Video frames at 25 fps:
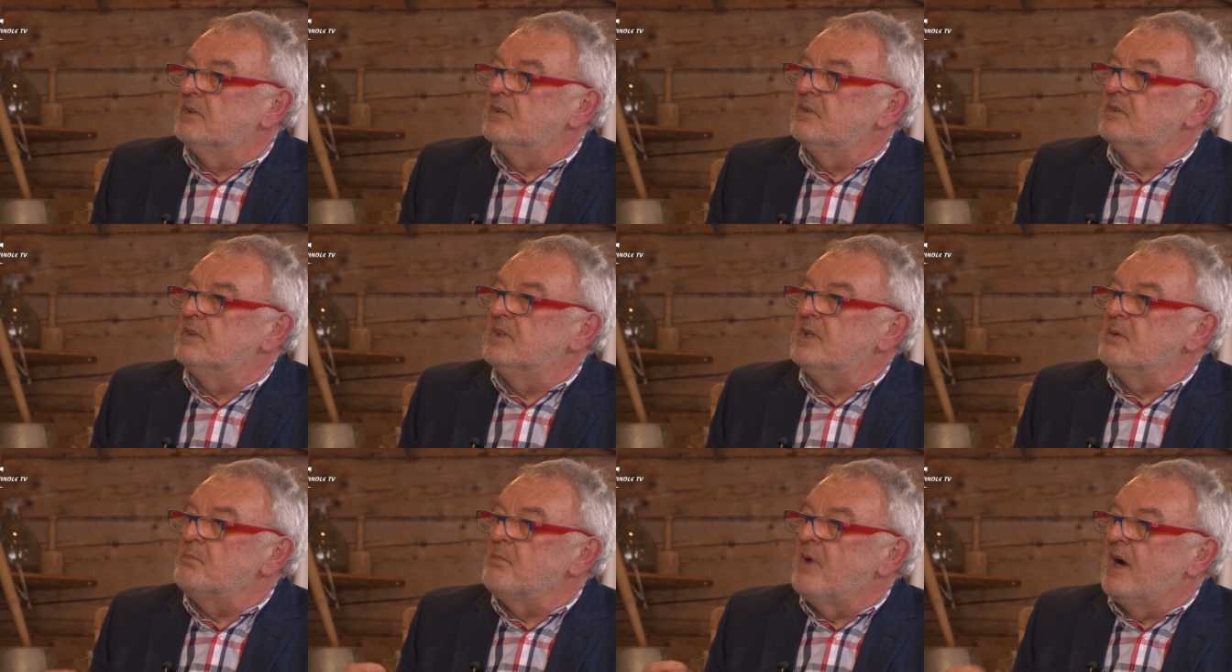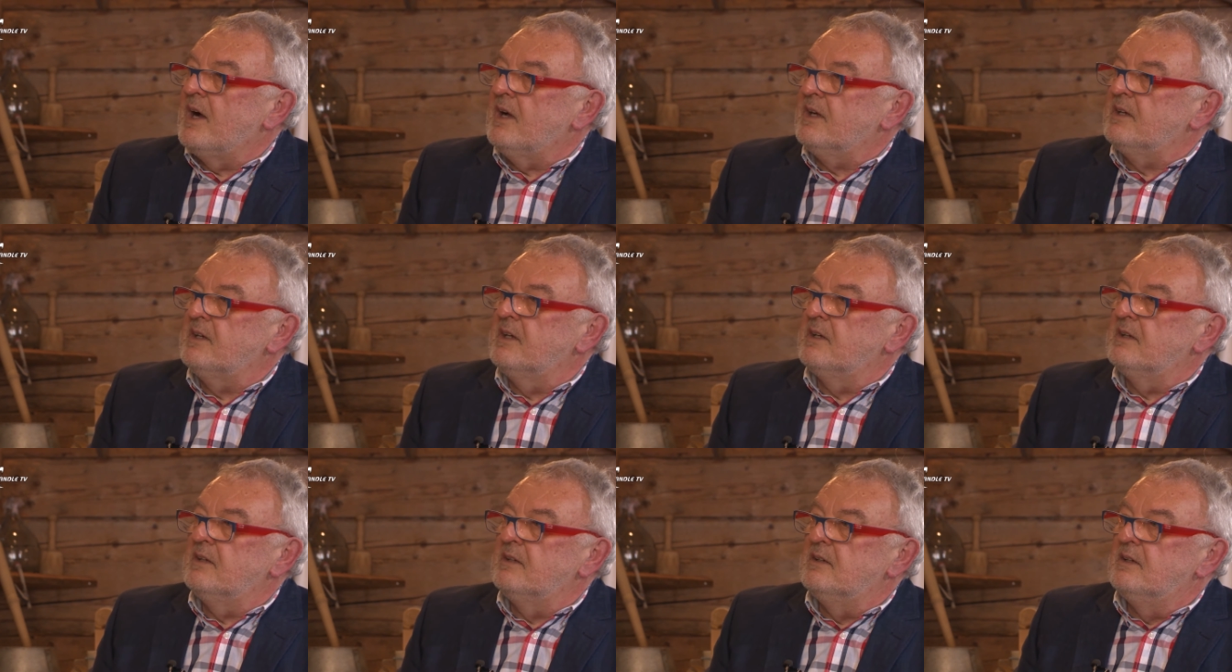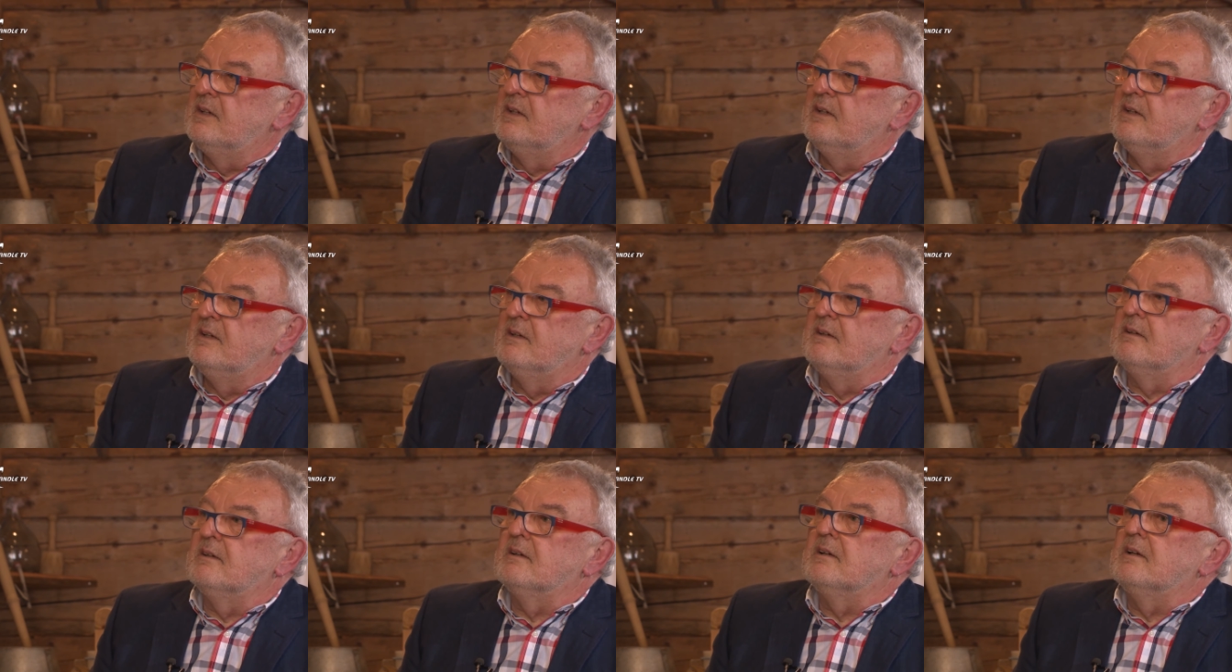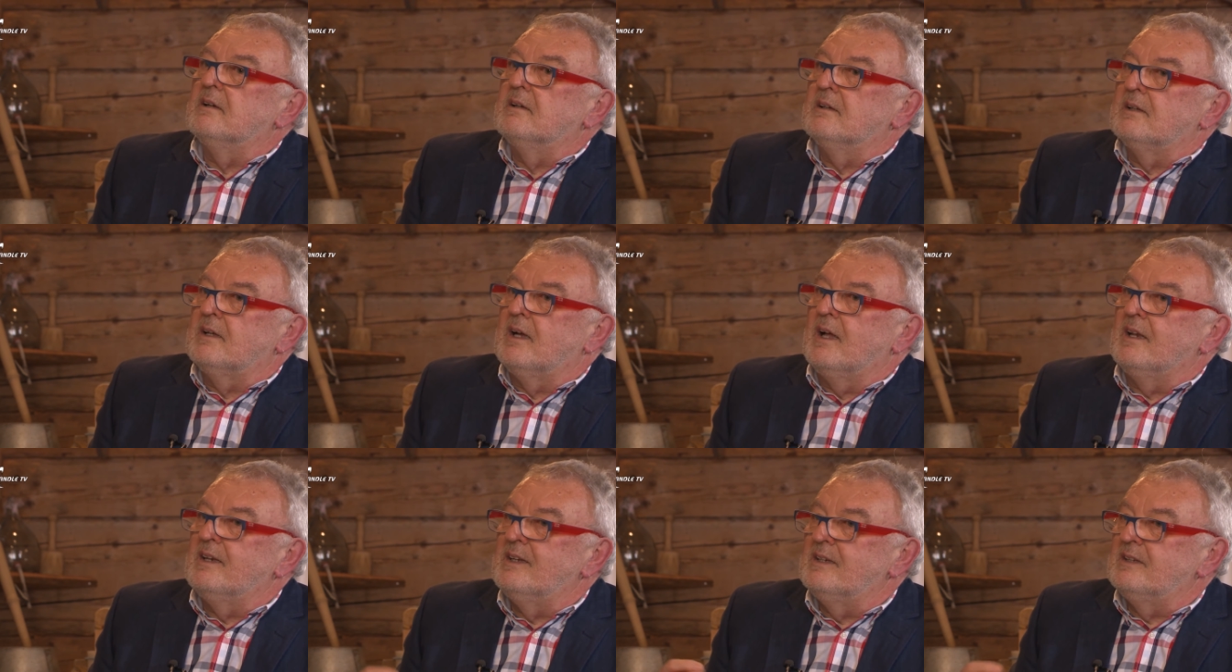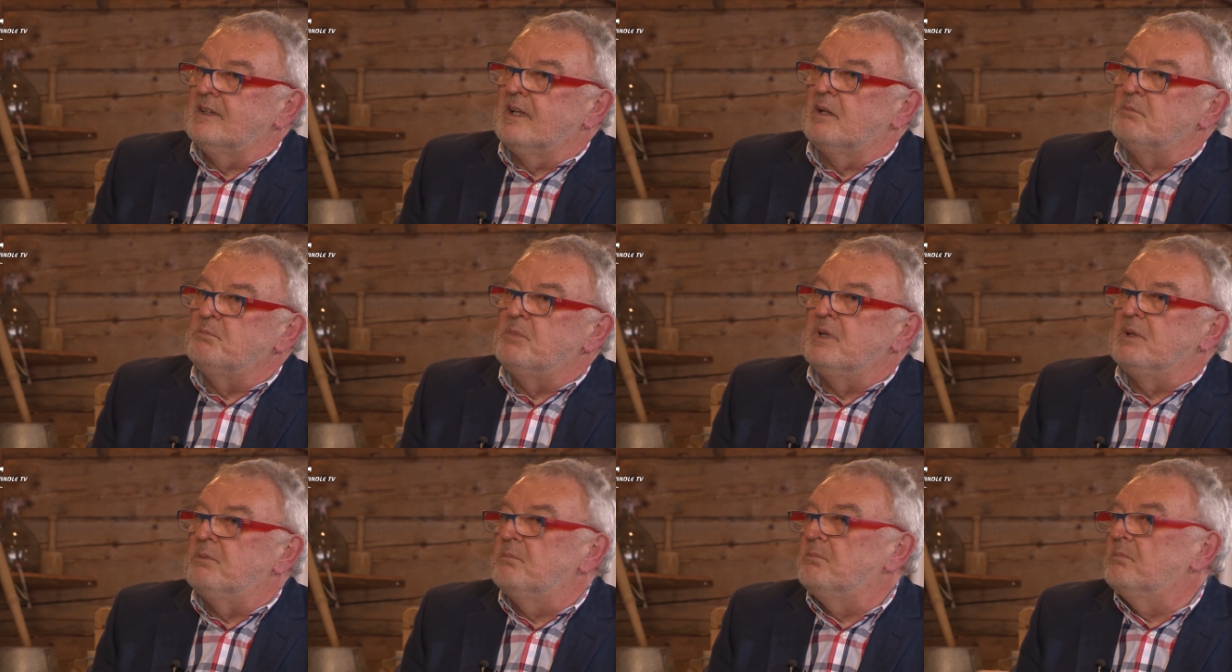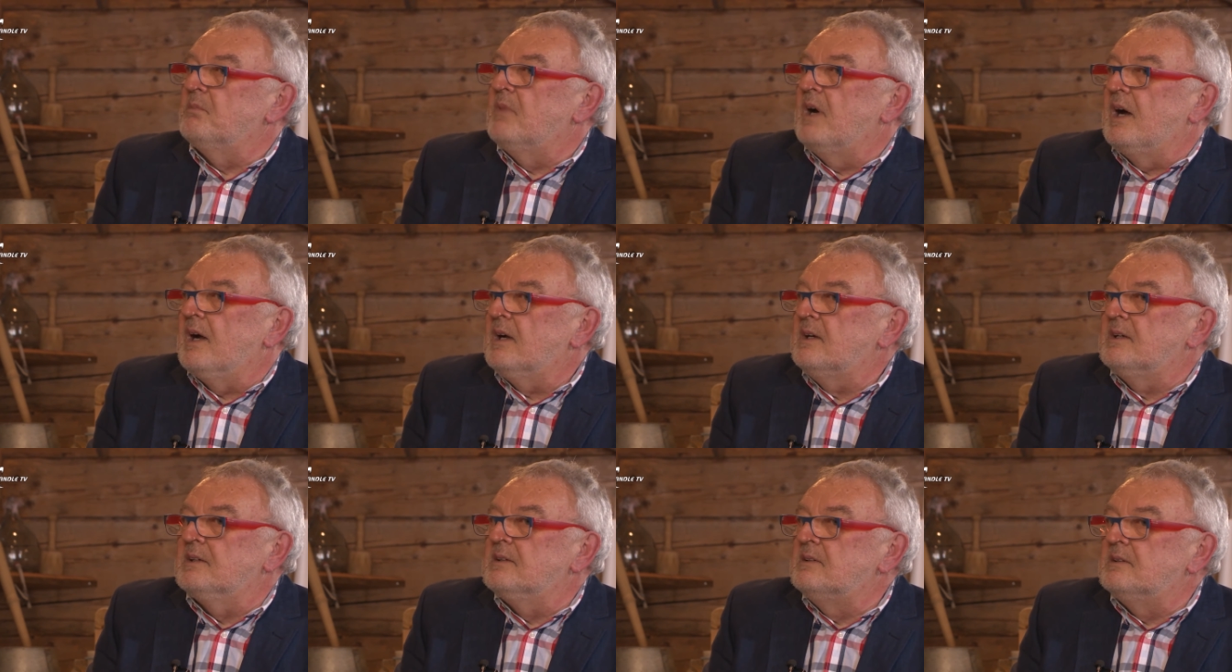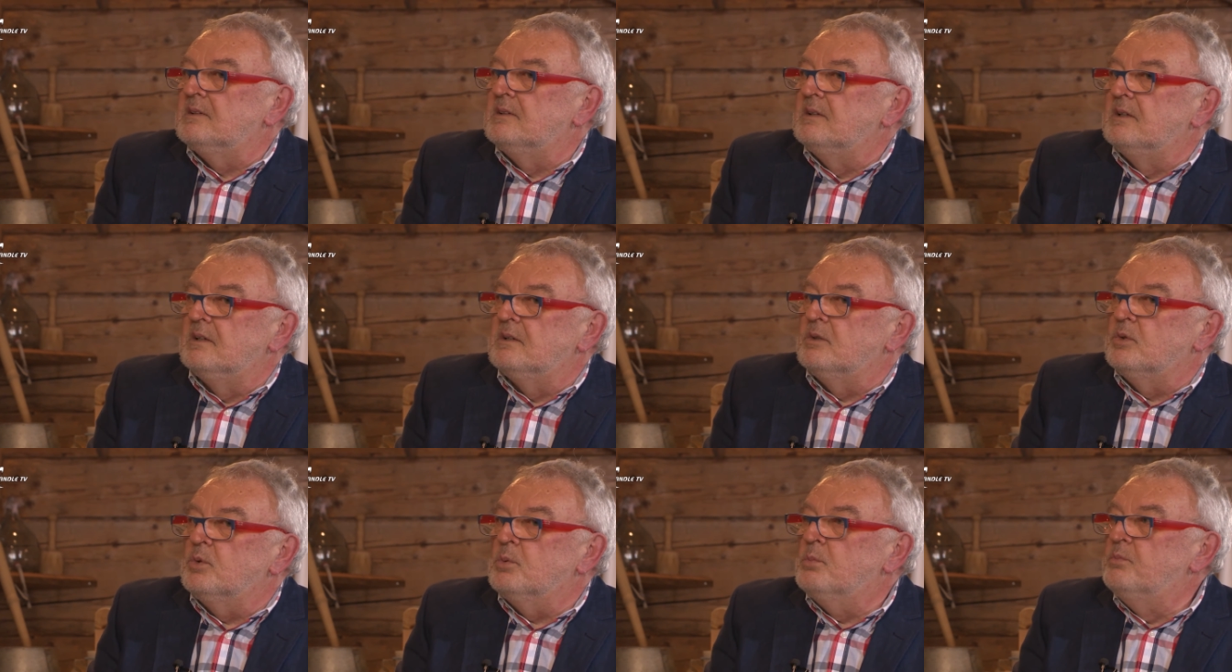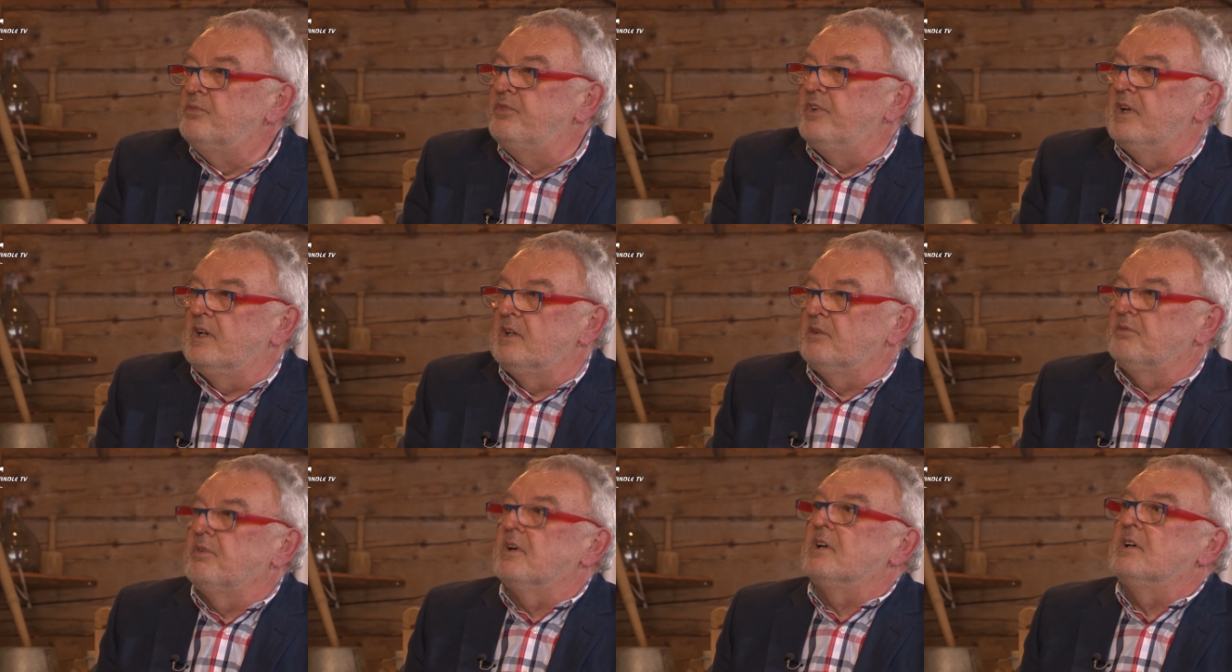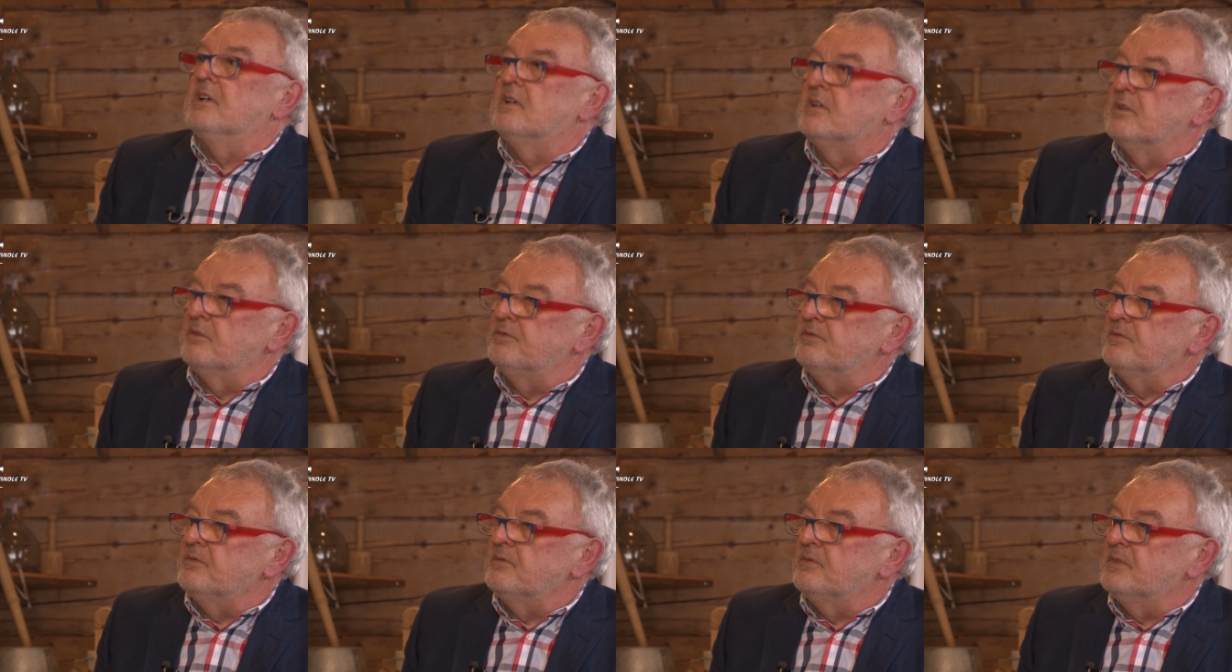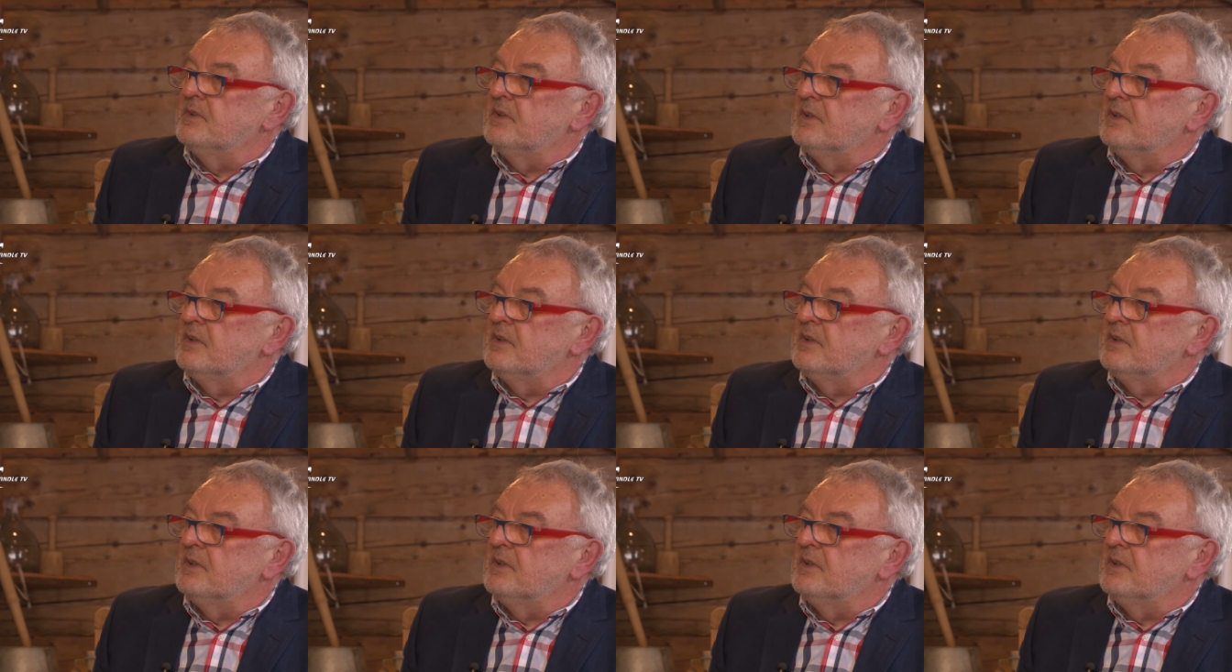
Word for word: Und die Marke kann ich dann mit Markenumfeld verkaufen.